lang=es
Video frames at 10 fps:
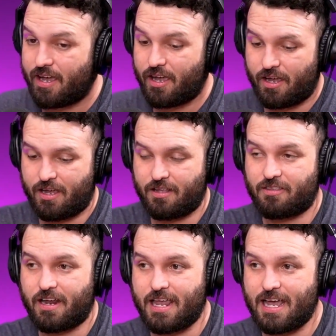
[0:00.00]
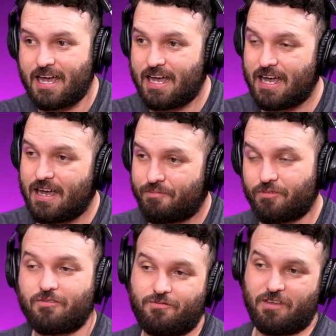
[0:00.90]
eh, traía
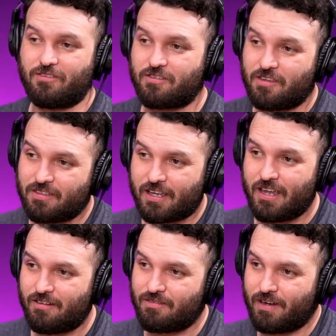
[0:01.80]
pues, 160 kilos,